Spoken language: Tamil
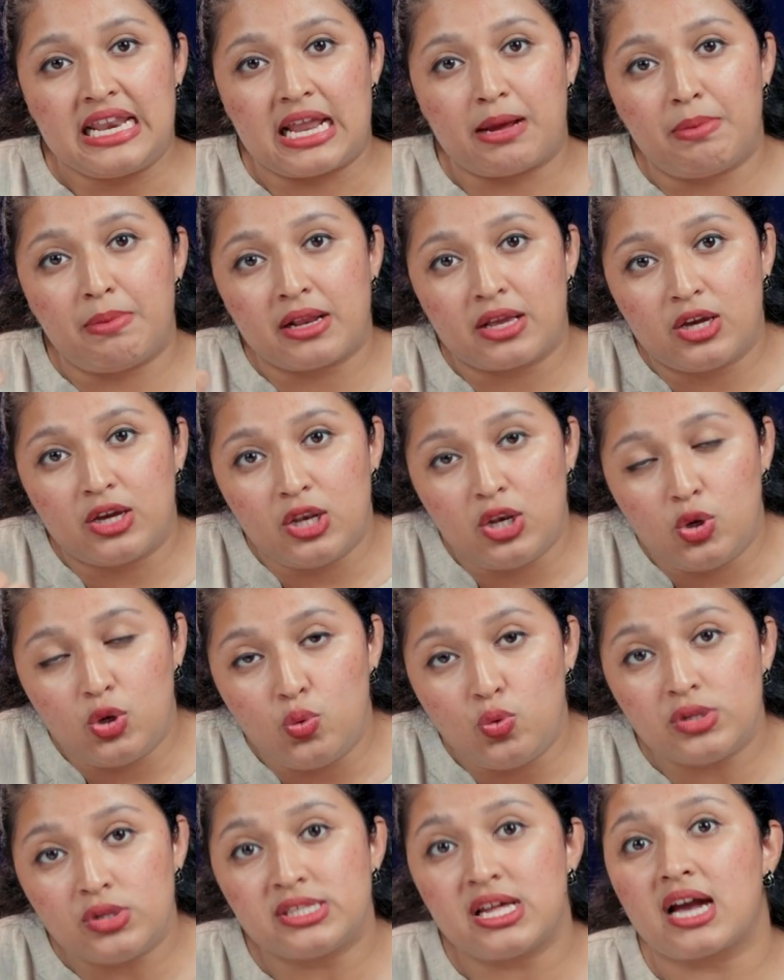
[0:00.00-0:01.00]
நம்மளுக்கு
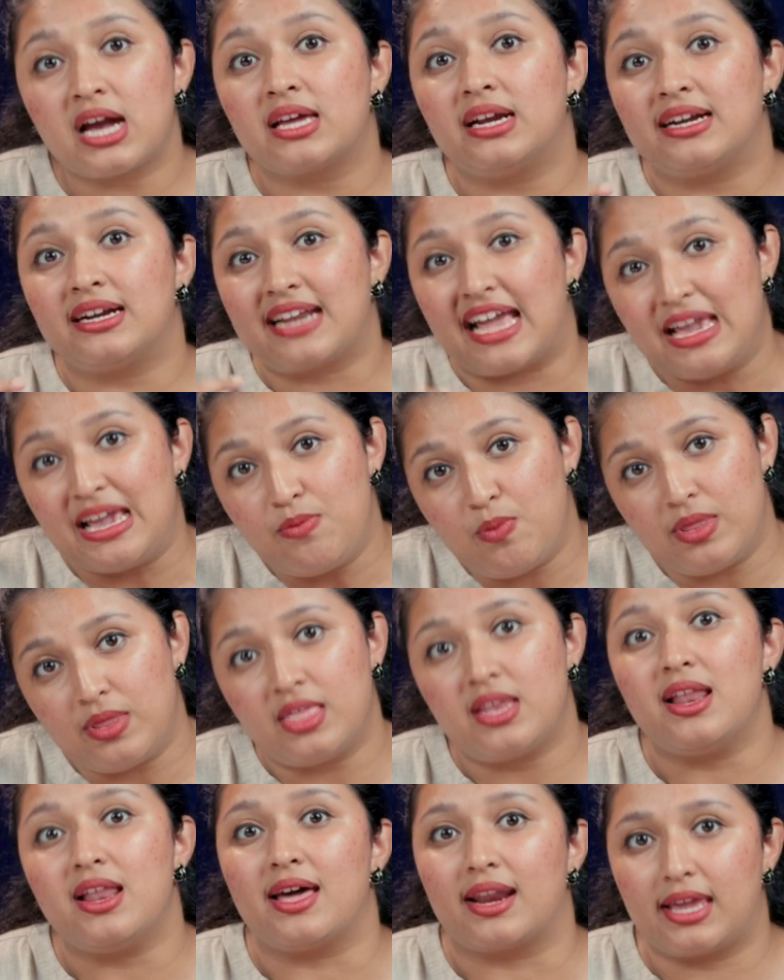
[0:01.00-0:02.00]
லூஸ் ஆகிற டைம்
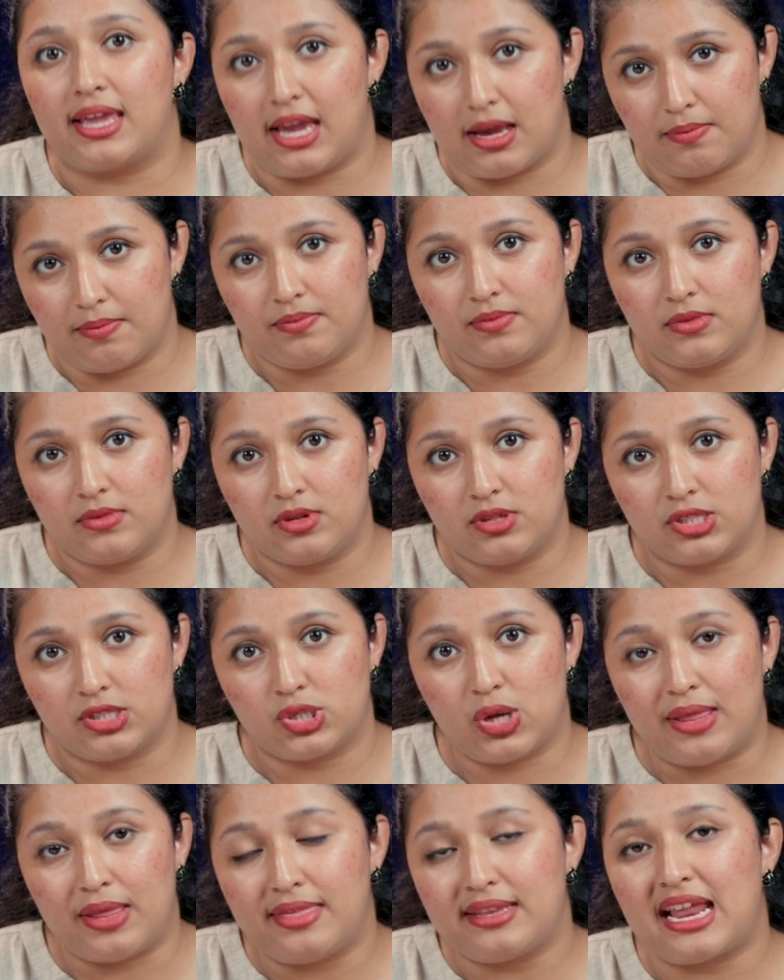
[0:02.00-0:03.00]
வந்து நிறைய
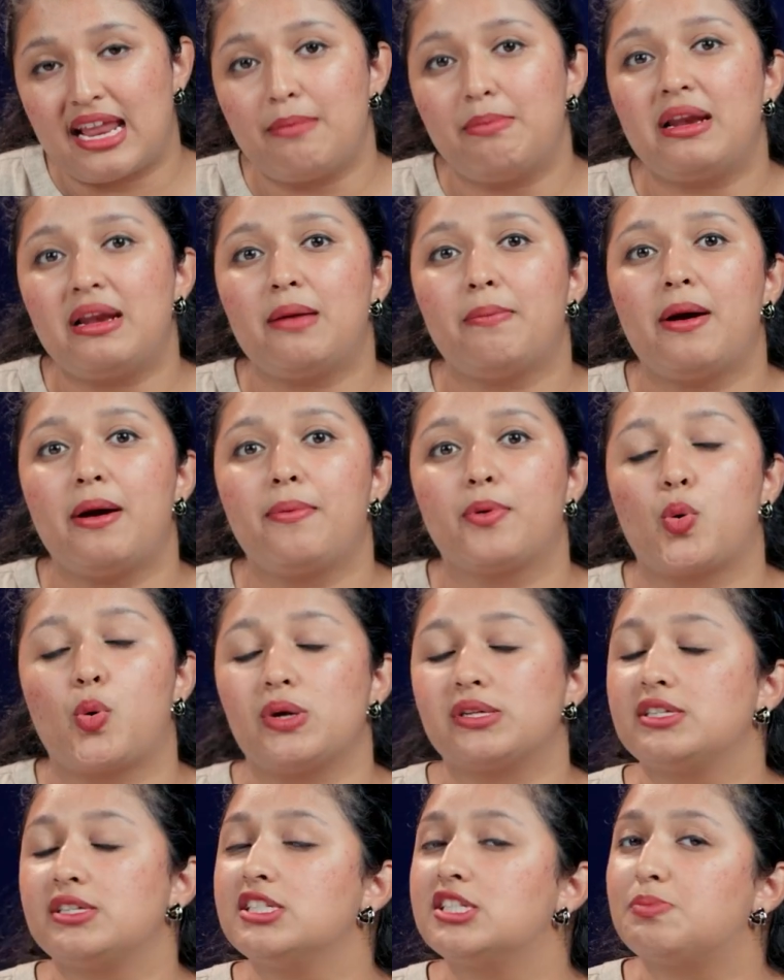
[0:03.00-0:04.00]
ஸோ அந்த டைமில் நம்ம
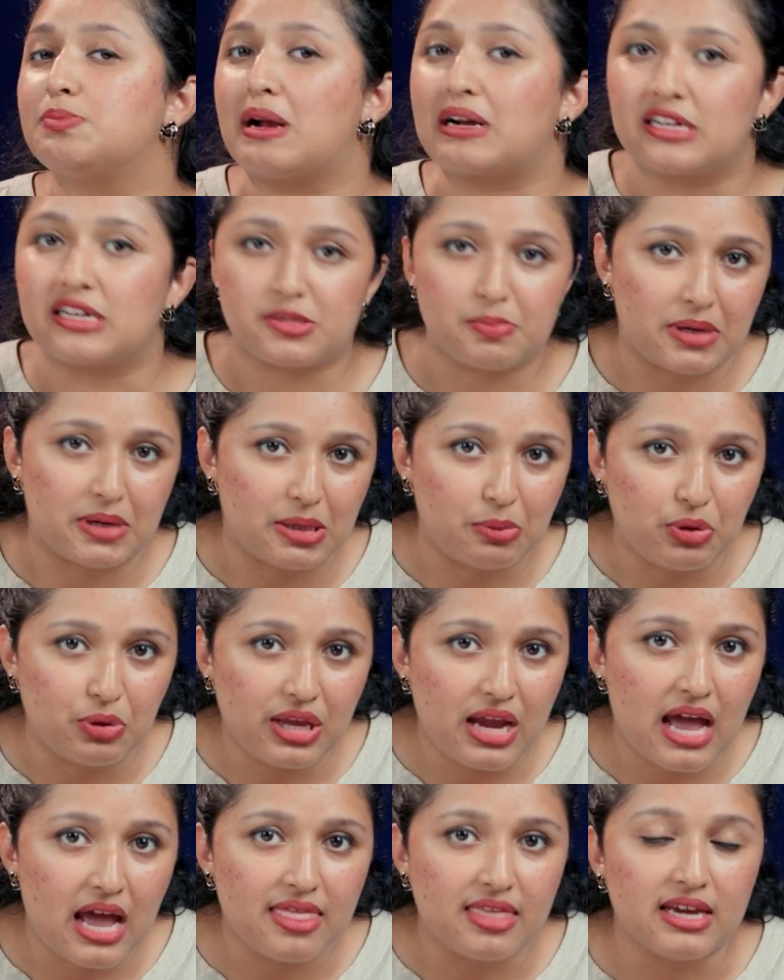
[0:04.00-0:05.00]
கொஸ்டின்ஸ் ப்ராக்டிஸ் பண்ண
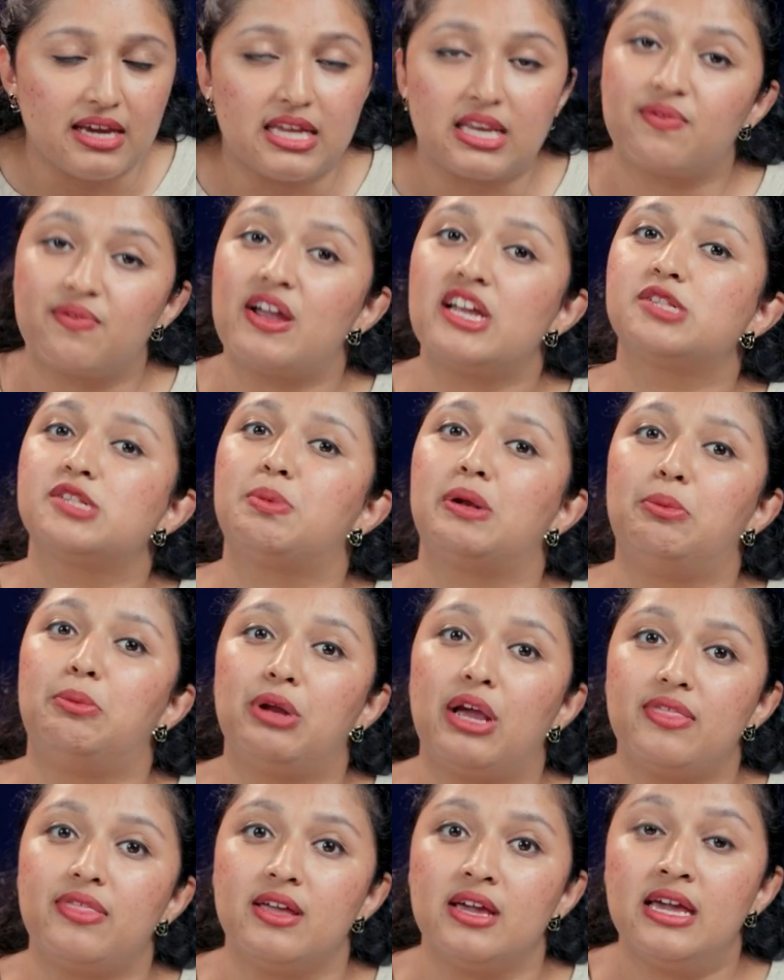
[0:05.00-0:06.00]
முடியாது ரிவைஸ் பண்ண
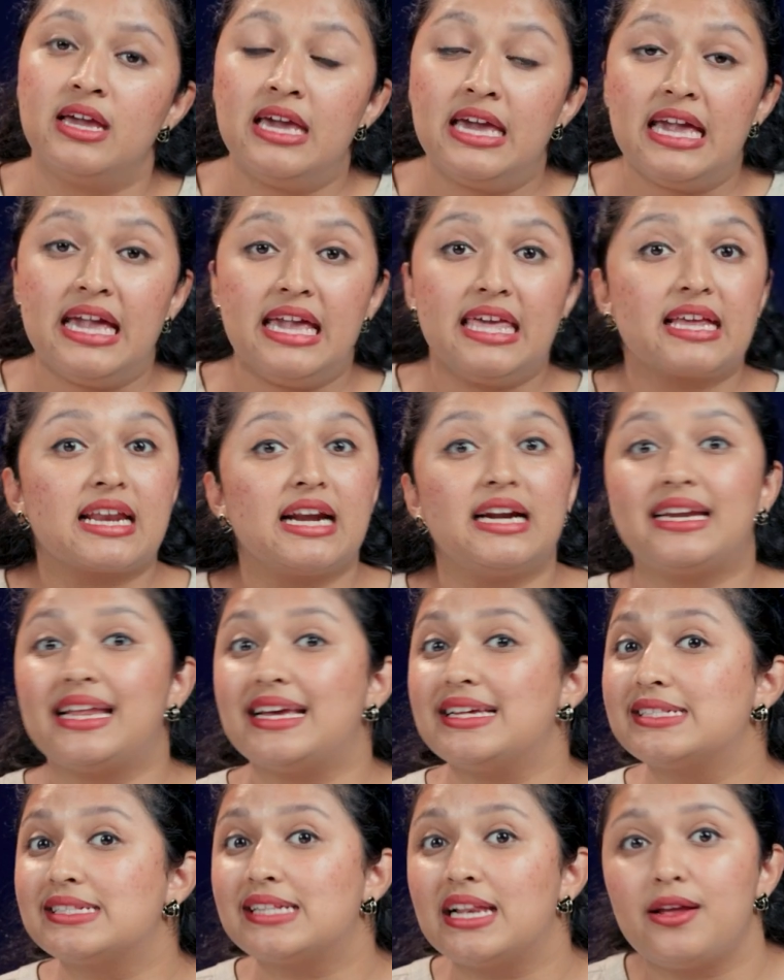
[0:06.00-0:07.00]
முடியாது இருக்கிற
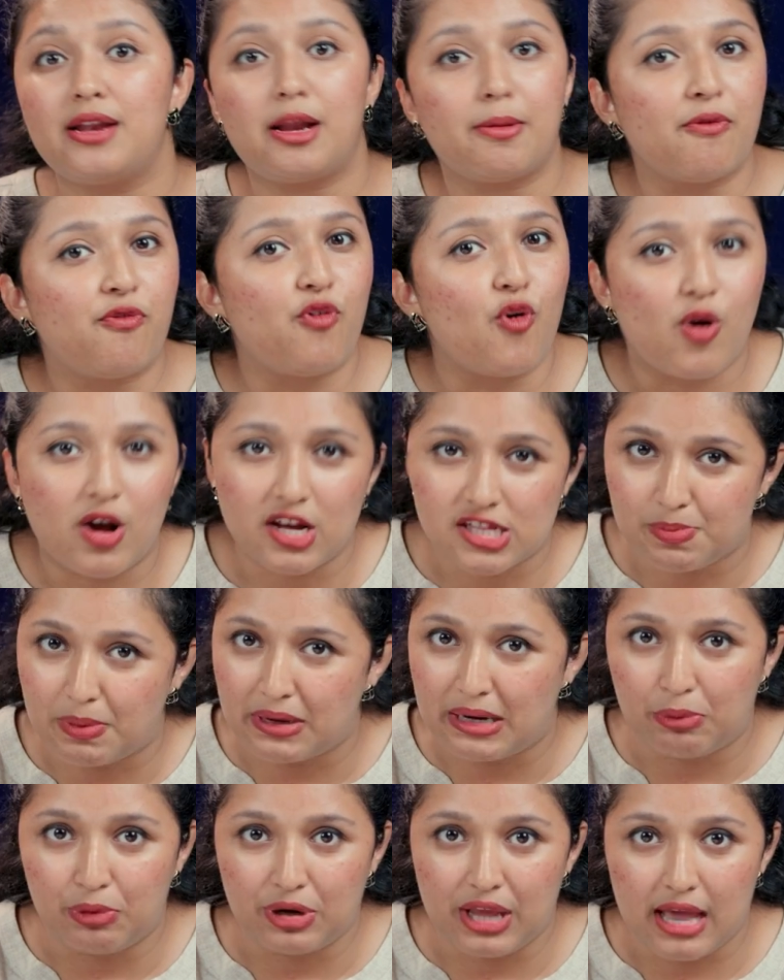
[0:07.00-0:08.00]
டெஸ்ட்டில் நம்ம ஃபோக்கஸ்
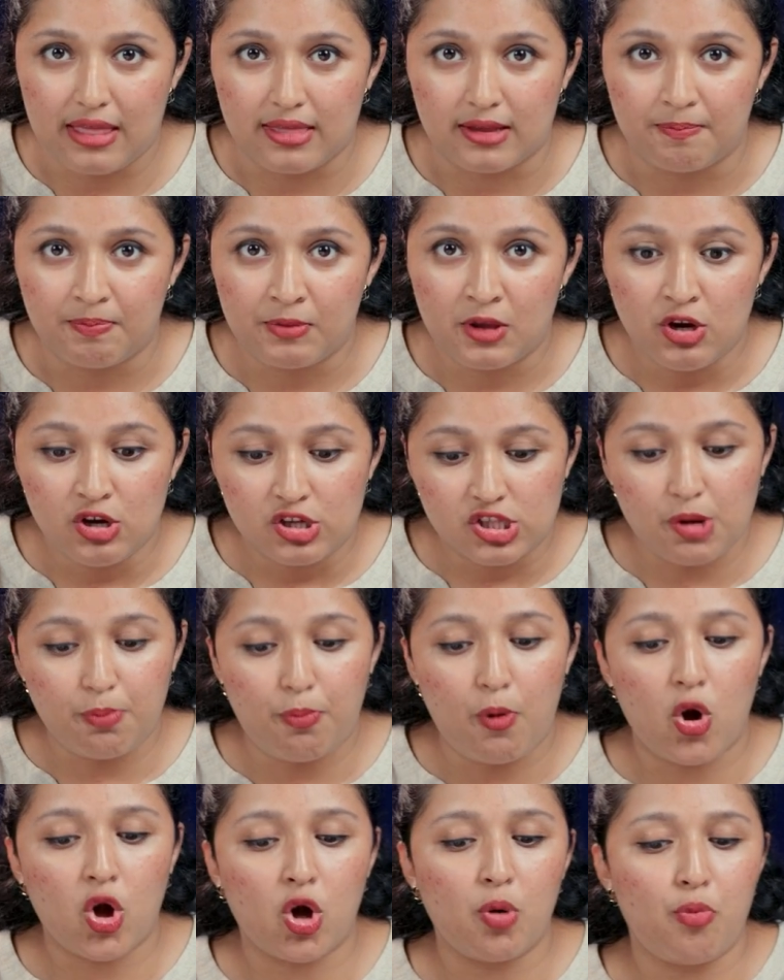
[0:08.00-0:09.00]
பண்ண முடியாது ஸோ
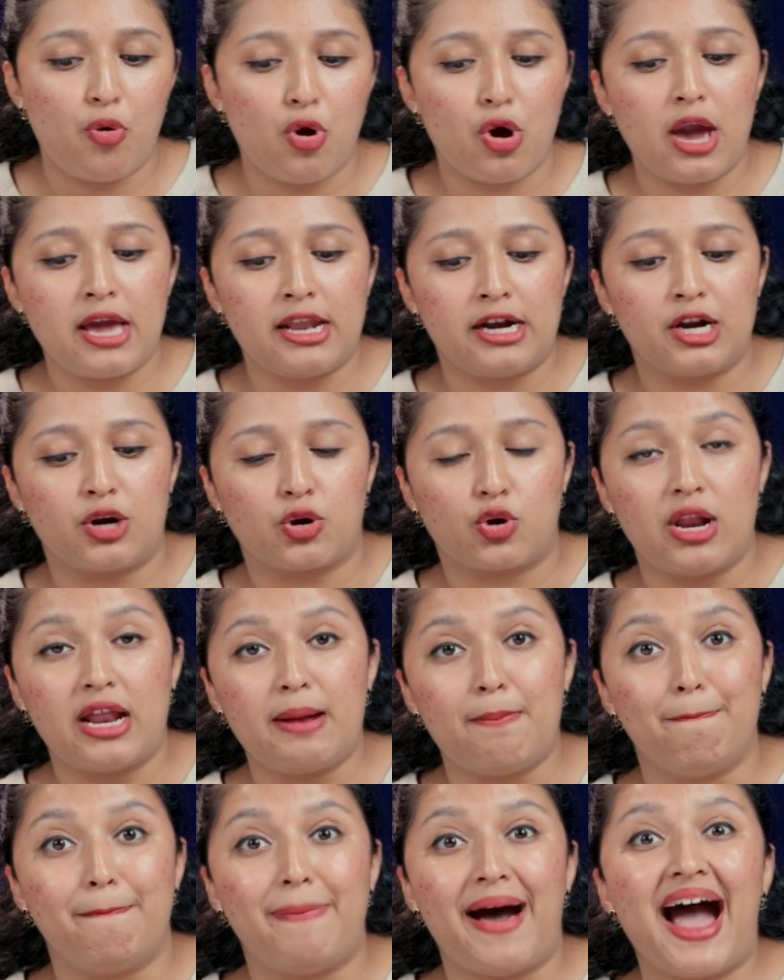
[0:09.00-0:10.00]
போக போக என்ன
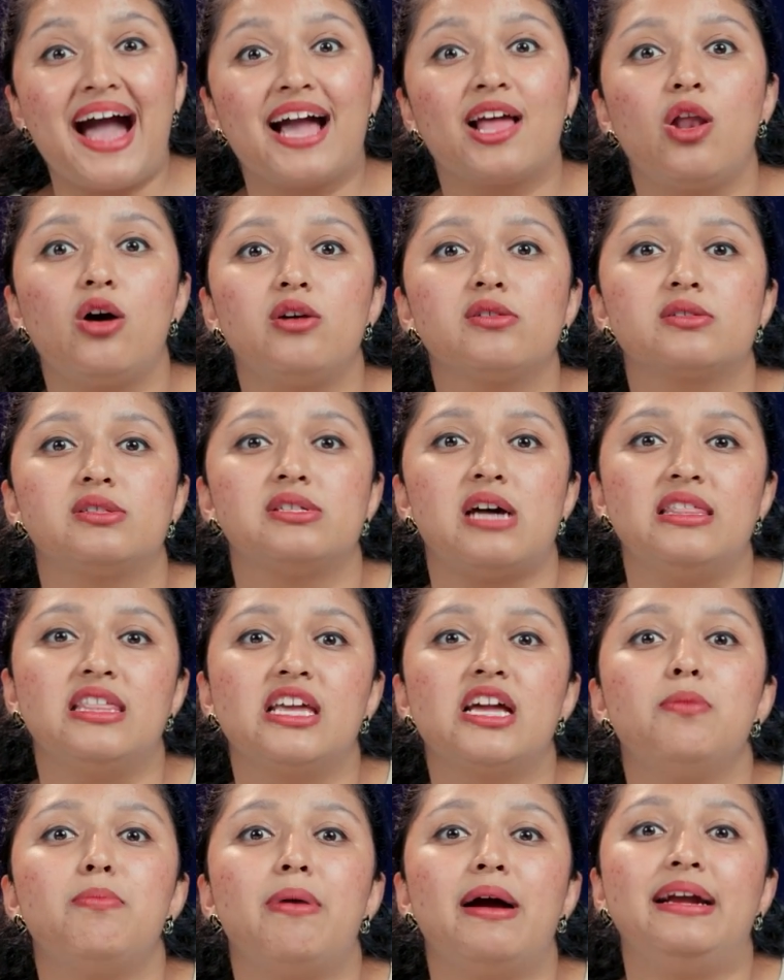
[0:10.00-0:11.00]
நடக்கும்னா பேக்லாக்ஸ்
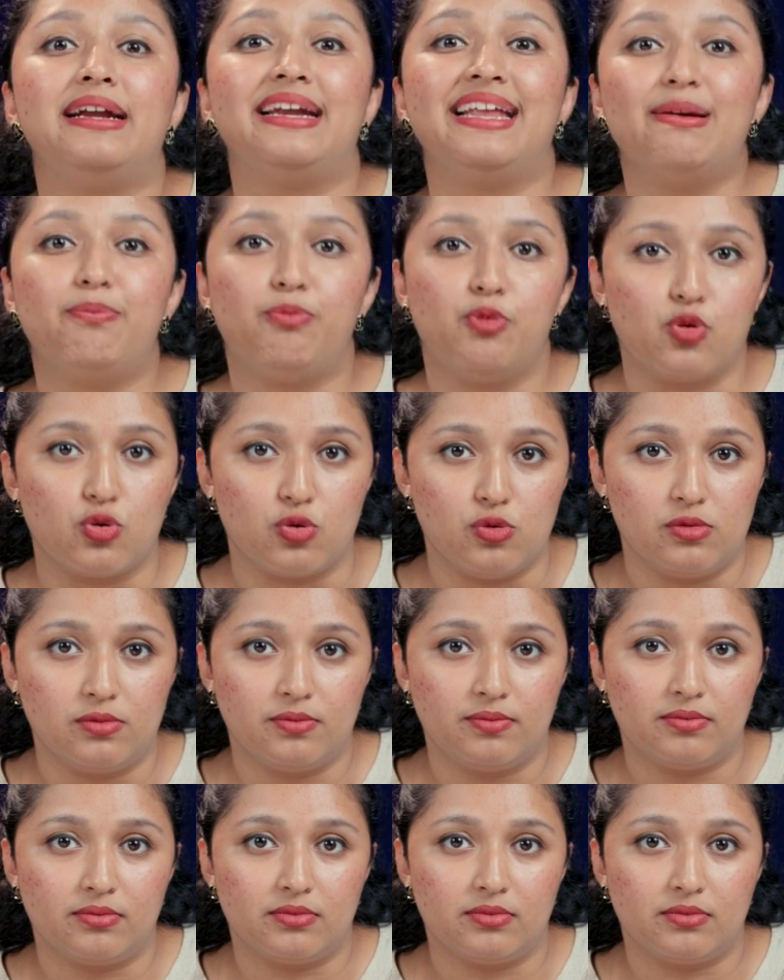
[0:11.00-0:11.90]
அதிகமாகிட்டே போகும்